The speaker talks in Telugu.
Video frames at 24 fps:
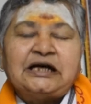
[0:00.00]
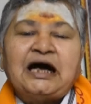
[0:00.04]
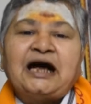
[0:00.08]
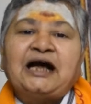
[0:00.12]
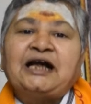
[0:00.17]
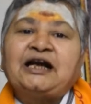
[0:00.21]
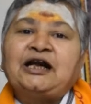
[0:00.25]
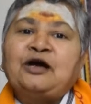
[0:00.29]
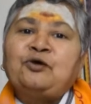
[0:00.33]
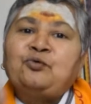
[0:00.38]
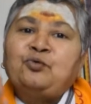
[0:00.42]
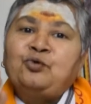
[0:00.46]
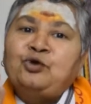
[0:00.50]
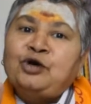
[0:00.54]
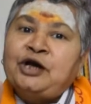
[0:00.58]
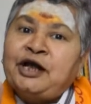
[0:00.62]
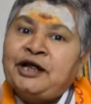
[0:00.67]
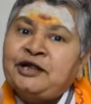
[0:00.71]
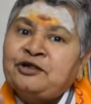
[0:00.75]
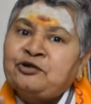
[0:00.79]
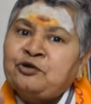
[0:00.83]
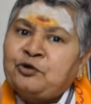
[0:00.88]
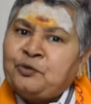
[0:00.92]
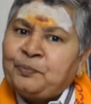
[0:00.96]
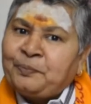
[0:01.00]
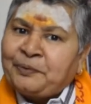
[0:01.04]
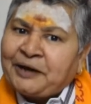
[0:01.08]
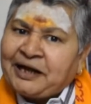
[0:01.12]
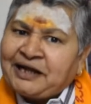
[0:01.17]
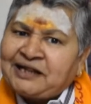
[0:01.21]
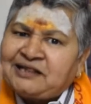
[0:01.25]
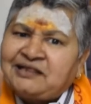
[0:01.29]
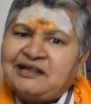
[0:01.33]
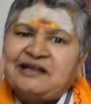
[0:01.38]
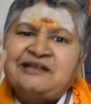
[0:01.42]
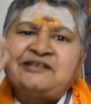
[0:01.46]
అలా ఉండేందుకు
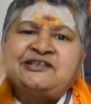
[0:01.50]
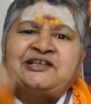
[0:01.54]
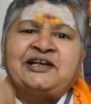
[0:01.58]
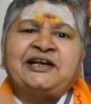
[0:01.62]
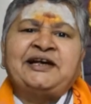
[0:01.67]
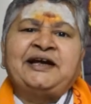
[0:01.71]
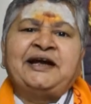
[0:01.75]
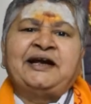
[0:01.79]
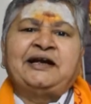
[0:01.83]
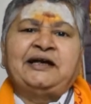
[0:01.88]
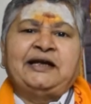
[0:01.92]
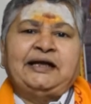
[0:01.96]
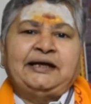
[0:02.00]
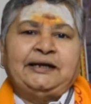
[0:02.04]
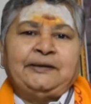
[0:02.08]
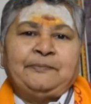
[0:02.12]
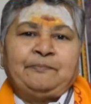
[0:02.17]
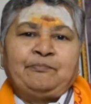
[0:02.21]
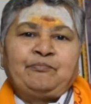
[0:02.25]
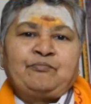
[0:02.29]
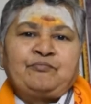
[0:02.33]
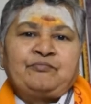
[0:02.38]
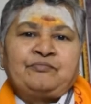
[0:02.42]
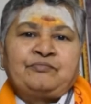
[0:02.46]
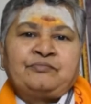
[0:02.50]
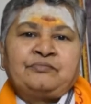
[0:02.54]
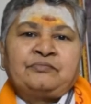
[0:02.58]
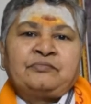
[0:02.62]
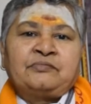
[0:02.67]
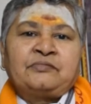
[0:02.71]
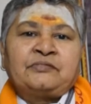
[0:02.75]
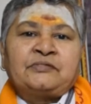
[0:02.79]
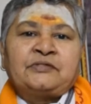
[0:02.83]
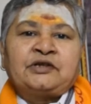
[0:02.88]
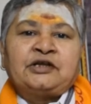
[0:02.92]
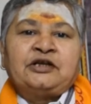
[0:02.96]
ప్రయత్నం చేయండి
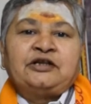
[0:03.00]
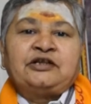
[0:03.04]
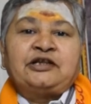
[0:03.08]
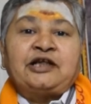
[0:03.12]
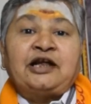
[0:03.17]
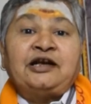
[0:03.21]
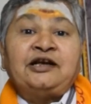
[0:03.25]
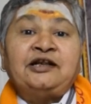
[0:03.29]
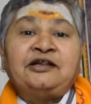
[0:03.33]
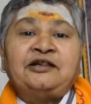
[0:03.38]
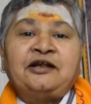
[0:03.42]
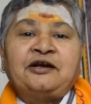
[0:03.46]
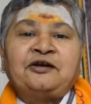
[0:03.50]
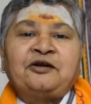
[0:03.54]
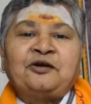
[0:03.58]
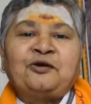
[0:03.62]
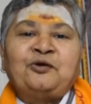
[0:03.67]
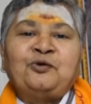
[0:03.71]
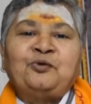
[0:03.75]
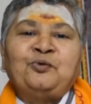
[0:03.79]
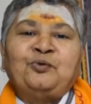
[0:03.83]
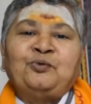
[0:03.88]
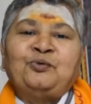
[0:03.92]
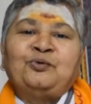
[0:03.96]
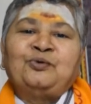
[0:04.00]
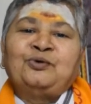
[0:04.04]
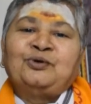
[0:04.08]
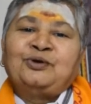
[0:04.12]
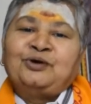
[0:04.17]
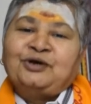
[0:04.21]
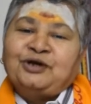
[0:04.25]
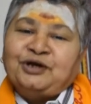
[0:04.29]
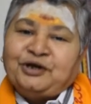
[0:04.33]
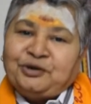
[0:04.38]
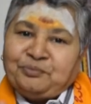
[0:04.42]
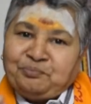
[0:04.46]
తల్లిదండ్రులు
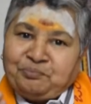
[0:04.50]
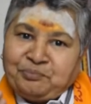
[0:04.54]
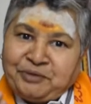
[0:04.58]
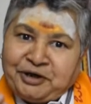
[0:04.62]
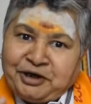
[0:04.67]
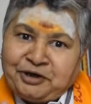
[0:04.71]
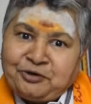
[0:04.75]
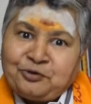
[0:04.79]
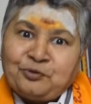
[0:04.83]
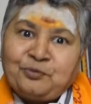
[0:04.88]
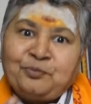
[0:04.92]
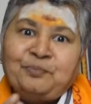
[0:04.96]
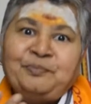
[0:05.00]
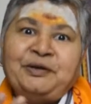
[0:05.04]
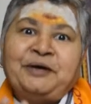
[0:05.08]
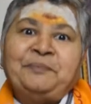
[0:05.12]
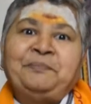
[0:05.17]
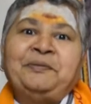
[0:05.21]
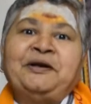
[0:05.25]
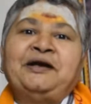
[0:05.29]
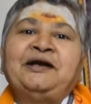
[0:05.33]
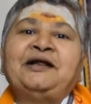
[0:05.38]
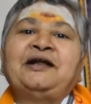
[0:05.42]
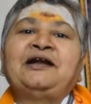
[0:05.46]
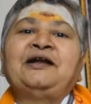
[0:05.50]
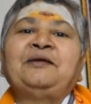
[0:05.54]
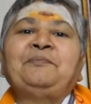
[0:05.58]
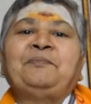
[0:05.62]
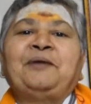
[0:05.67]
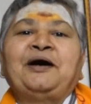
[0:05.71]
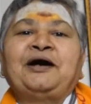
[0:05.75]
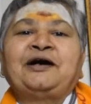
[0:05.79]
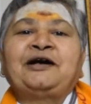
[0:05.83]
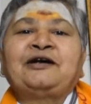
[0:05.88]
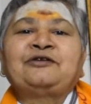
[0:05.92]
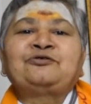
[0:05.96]
మీరు మీ బిడ్డల్ని
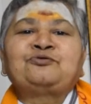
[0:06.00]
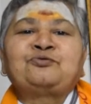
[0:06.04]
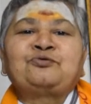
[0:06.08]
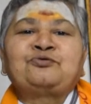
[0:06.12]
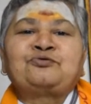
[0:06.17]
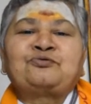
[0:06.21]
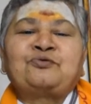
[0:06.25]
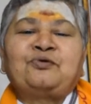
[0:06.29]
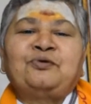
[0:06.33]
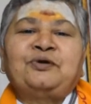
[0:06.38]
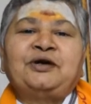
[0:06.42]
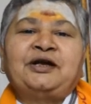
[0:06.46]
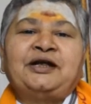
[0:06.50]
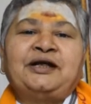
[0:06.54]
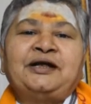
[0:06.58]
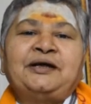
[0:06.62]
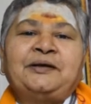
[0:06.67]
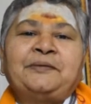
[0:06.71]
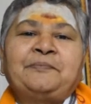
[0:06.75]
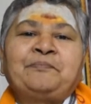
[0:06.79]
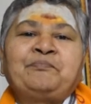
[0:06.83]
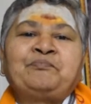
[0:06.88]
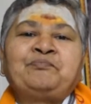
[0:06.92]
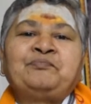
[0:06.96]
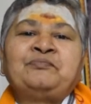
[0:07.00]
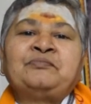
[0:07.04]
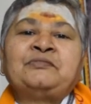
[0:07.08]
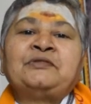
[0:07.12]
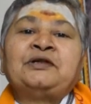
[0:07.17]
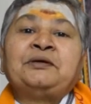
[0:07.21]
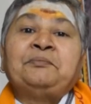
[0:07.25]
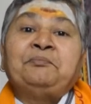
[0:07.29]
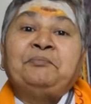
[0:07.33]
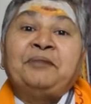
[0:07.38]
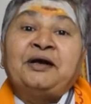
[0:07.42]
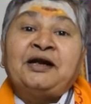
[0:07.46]
బాగా చూసుకోండి
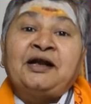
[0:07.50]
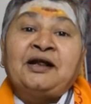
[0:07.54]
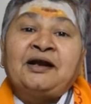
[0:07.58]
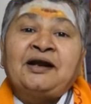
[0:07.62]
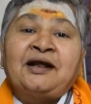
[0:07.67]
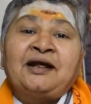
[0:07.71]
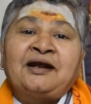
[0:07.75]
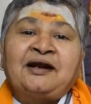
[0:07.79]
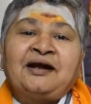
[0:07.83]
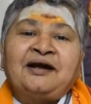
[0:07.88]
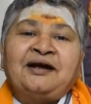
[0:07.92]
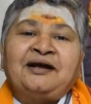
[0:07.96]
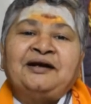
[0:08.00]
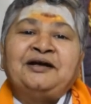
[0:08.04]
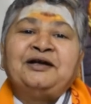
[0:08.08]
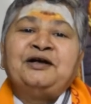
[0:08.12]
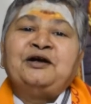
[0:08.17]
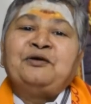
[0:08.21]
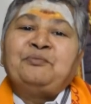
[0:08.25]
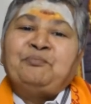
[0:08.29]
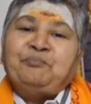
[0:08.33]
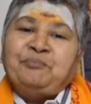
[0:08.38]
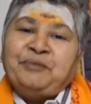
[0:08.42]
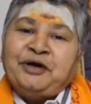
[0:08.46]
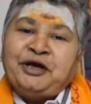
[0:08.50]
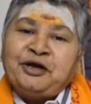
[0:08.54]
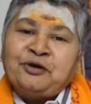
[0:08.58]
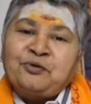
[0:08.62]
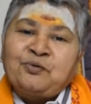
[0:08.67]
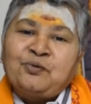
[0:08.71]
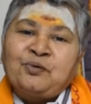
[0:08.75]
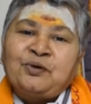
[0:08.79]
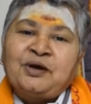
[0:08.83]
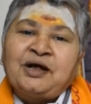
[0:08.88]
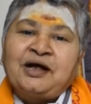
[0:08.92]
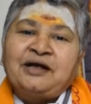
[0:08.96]
బిడ్డలారా మీరు
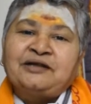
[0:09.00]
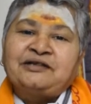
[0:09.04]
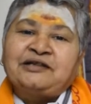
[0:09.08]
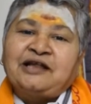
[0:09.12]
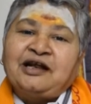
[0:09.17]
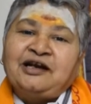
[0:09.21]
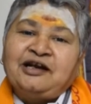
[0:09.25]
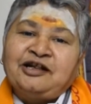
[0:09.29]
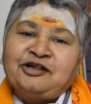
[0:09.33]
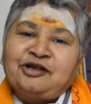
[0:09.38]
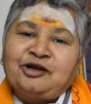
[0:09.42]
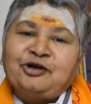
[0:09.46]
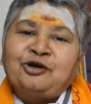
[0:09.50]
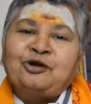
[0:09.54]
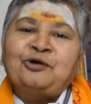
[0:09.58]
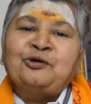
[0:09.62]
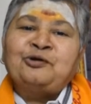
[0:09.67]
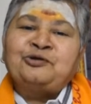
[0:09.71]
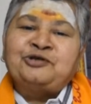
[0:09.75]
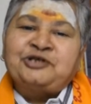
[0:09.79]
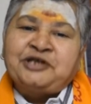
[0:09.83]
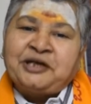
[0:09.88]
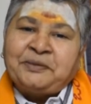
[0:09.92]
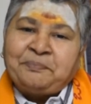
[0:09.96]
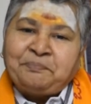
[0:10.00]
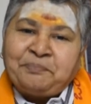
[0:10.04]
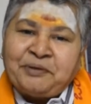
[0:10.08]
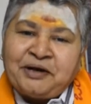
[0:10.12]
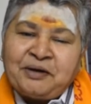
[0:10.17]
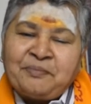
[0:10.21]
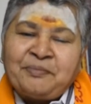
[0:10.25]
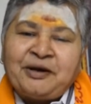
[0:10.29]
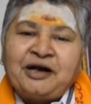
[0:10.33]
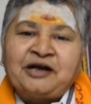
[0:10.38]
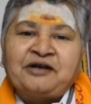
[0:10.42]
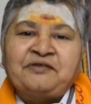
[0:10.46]
కూడా తల్లిదండ్రులు చెప్పిన
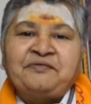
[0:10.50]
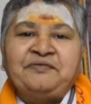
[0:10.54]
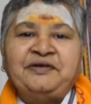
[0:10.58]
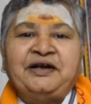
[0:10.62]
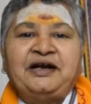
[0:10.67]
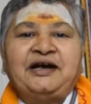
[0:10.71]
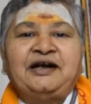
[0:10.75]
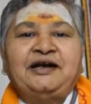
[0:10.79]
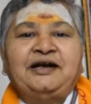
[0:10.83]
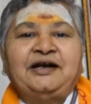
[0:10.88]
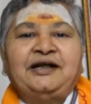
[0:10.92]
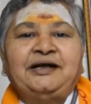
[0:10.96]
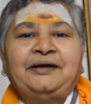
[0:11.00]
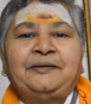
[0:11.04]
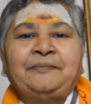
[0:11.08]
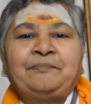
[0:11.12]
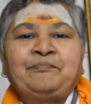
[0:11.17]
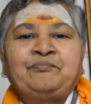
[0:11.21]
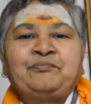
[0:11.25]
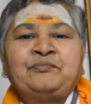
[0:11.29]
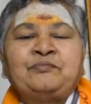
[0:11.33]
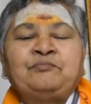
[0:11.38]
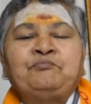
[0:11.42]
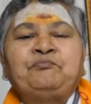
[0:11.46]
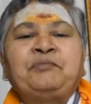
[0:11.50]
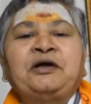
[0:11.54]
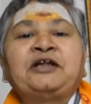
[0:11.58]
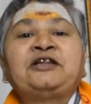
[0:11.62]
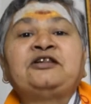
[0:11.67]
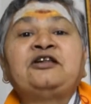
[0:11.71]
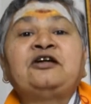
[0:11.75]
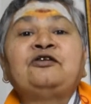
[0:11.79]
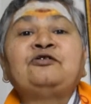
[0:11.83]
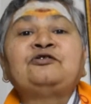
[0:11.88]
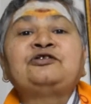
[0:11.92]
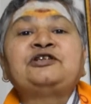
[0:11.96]
మాట వినండి
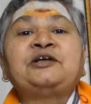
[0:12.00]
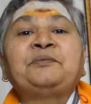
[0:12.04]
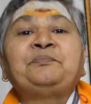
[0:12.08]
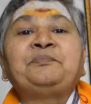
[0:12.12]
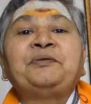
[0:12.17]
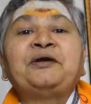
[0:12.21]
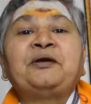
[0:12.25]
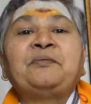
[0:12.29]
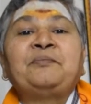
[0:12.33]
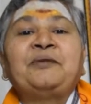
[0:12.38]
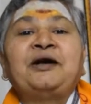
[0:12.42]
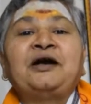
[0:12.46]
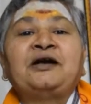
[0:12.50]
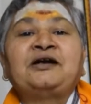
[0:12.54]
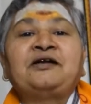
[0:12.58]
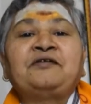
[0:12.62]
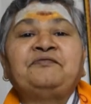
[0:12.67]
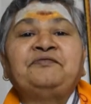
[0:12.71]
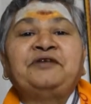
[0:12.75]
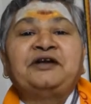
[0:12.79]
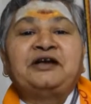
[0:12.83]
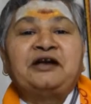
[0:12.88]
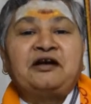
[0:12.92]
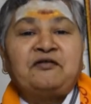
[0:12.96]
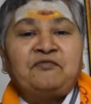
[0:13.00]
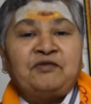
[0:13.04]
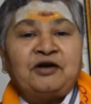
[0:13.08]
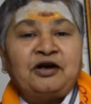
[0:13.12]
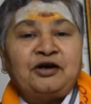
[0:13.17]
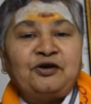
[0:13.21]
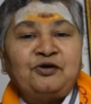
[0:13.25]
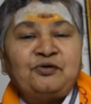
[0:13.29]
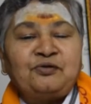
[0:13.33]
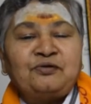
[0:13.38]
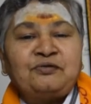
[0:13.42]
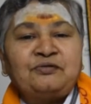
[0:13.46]
పెద్దలు చెప్పిన మాట
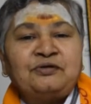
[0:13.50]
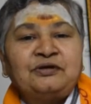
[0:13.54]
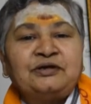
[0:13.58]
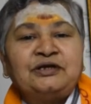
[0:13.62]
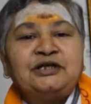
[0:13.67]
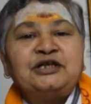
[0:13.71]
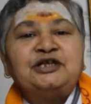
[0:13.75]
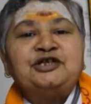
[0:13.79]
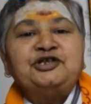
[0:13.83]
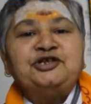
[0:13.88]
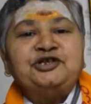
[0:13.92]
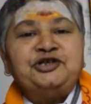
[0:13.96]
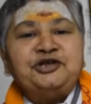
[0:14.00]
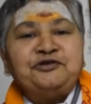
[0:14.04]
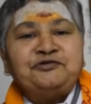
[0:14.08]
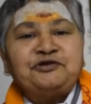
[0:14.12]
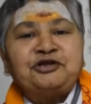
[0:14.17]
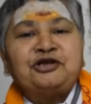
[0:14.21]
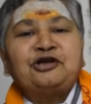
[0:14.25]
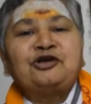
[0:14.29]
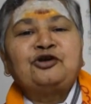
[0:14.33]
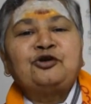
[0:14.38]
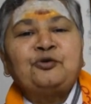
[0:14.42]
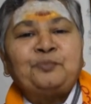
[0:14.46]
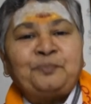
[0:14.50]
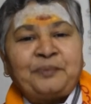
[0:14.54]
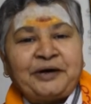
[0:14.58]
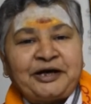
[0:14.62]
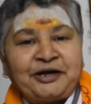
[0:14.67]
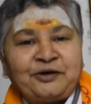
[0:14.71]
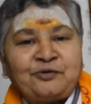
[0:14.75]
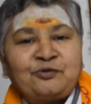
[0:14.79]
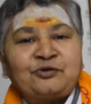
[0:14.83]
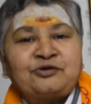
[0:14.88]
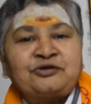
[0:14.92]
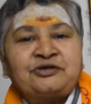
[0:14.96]
విన్నవాళ్ళు జీవితంలో
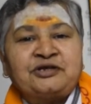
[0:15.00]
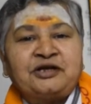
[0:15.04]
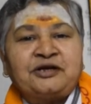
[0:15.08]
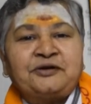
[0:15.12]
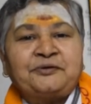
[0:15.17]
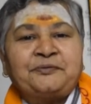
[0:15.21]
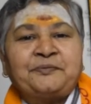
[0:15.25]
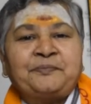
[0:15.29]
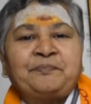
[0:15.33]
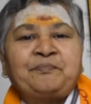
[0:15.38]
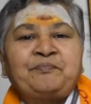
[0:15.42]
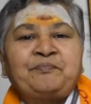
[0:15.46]
పైకొస్తారు